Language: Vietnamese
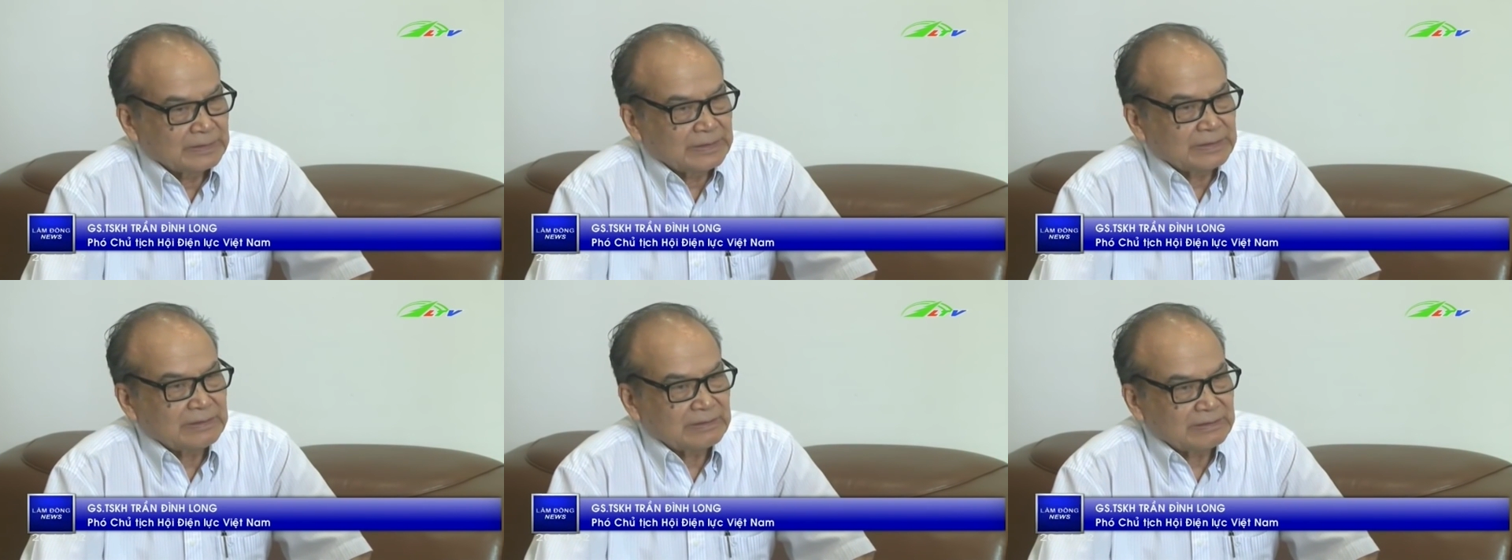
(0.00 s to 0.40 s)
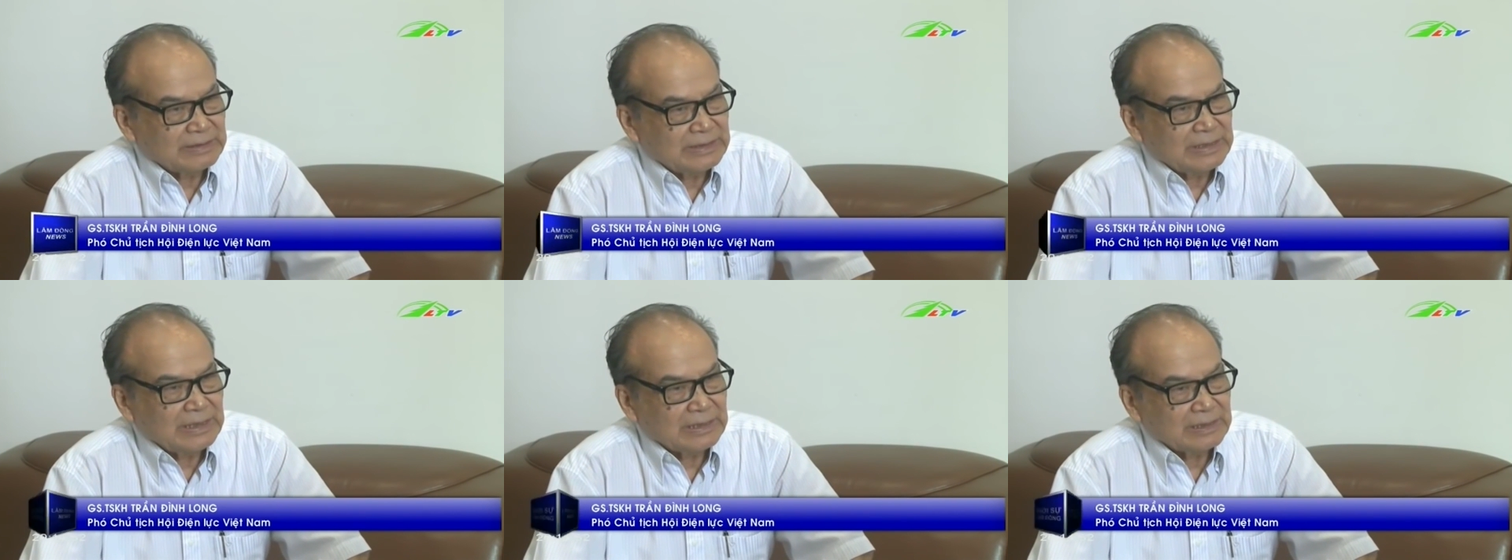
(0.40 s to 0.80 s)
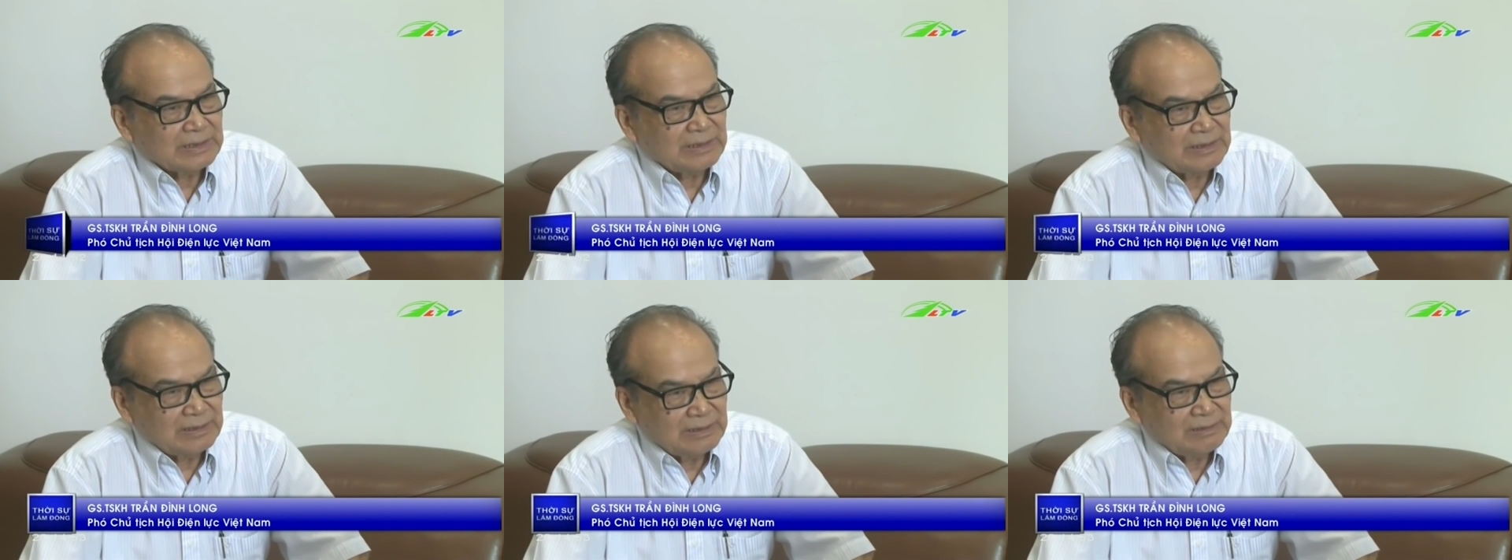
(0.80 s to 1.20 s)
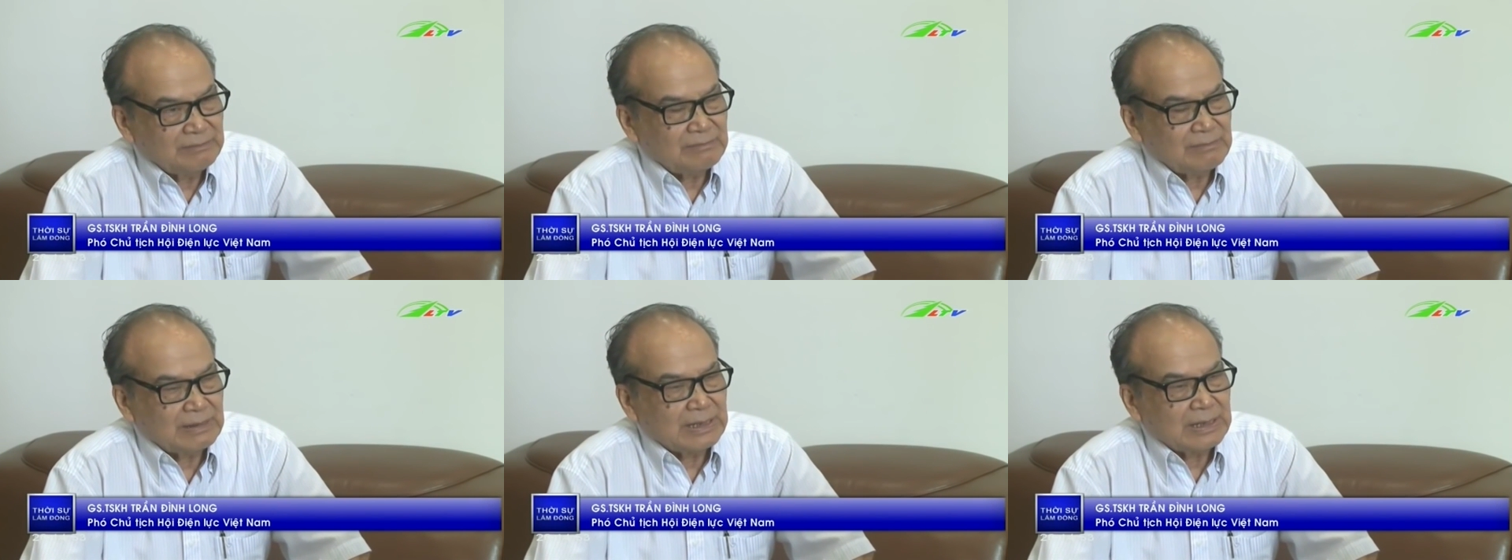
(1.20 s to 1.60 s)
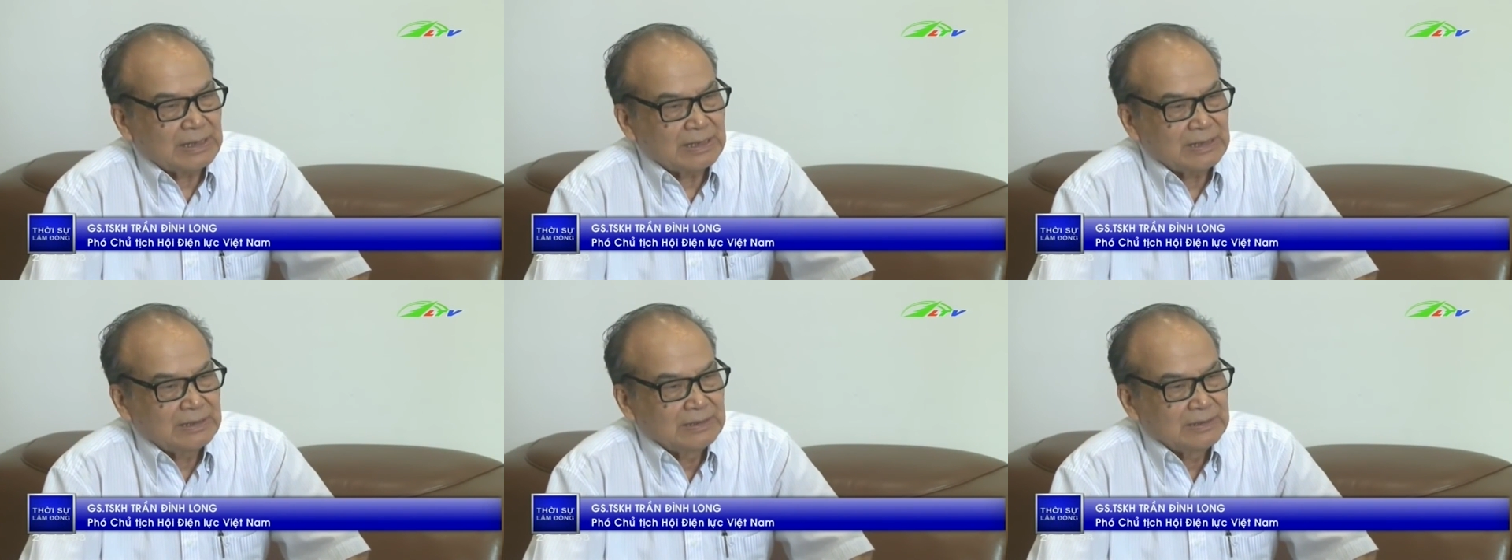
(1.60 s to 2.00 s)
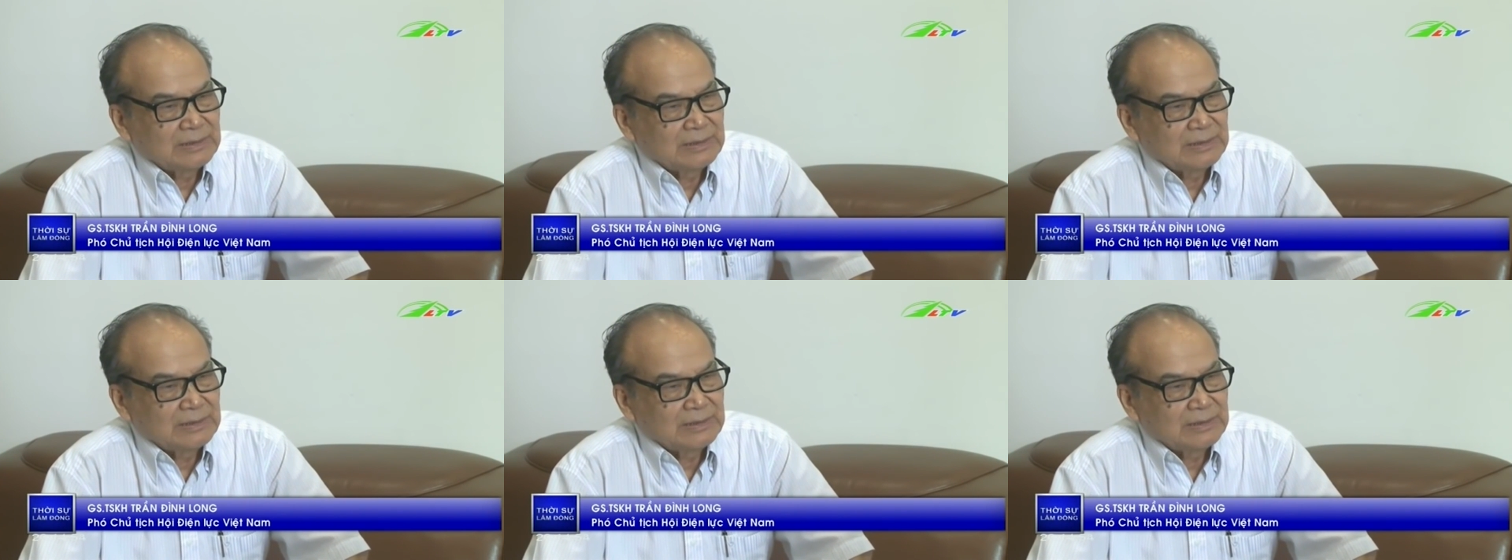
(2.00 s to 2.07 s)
Thế cho nên là khi mà